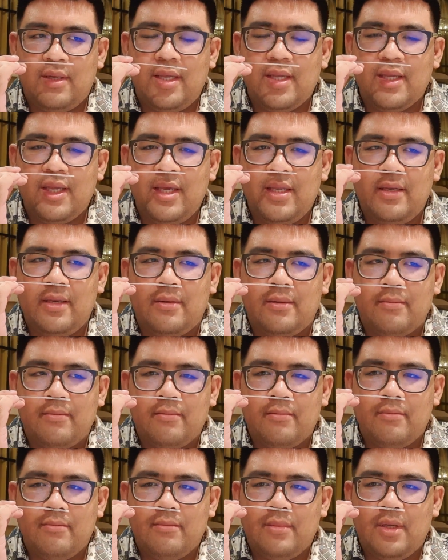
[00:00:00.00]
ได้กลิ่น
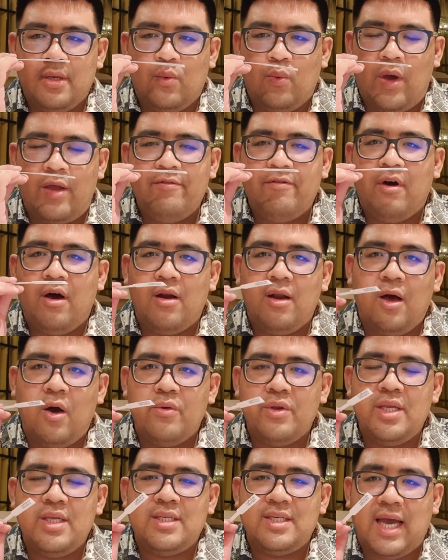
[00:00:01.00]
ไวท์ฟลอรเล
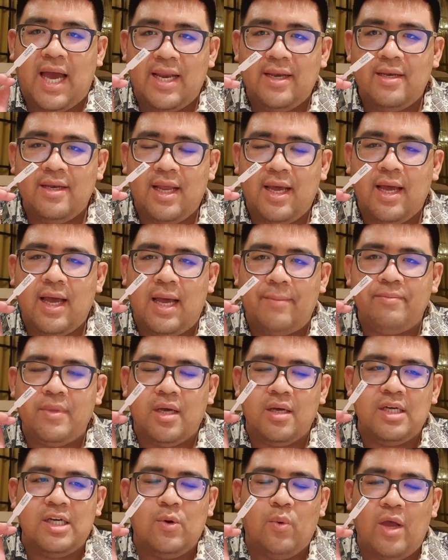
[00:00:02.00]
นี่ชัดนะครับ
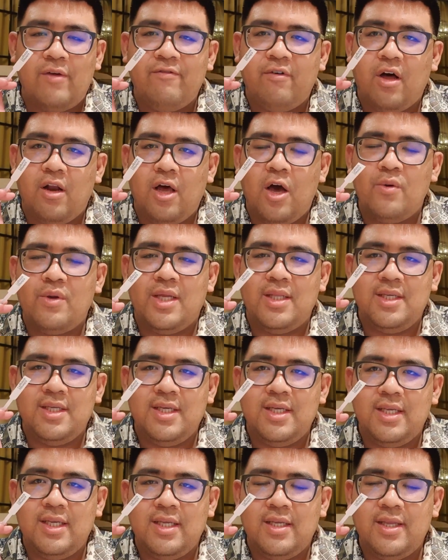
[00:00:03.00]
แต่คือไวท์ฟลอรัลใน
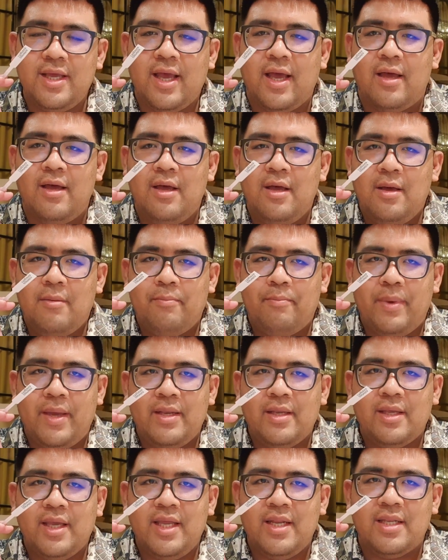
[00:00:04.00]
ที่นี้เนี่ย เป็
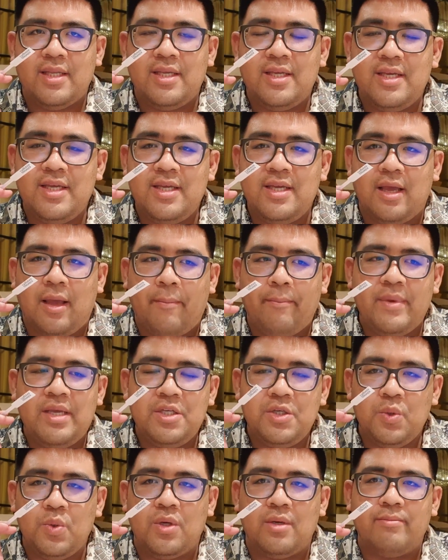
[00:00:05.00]
นกลิ่นที่ไม่
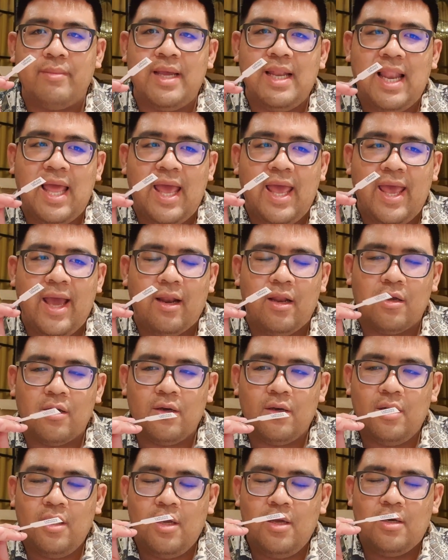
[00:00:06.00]
ฉุนไม่แรงแล้ว
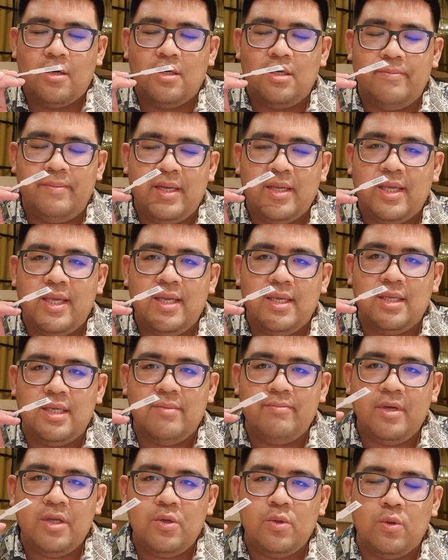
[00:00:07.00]
ก็คือเป็นกลิ่น
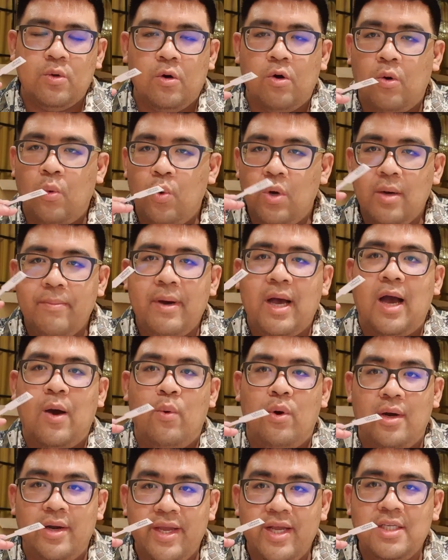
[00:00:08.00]
ที่ไม่ดูโอเวอร์พาว
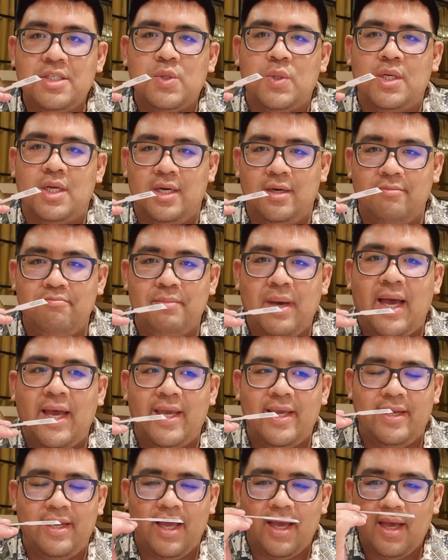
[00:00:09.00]
เวอร์ริงจนเกินไป
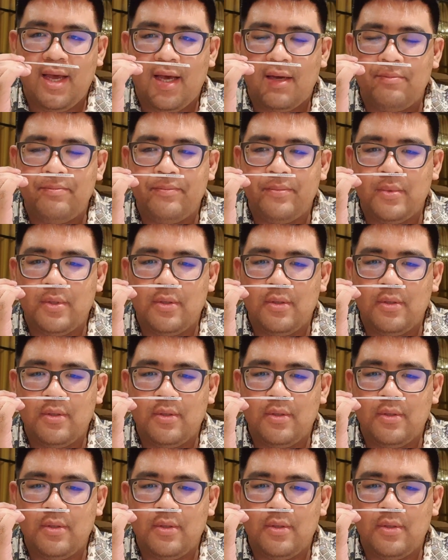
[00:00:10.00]
นะครับ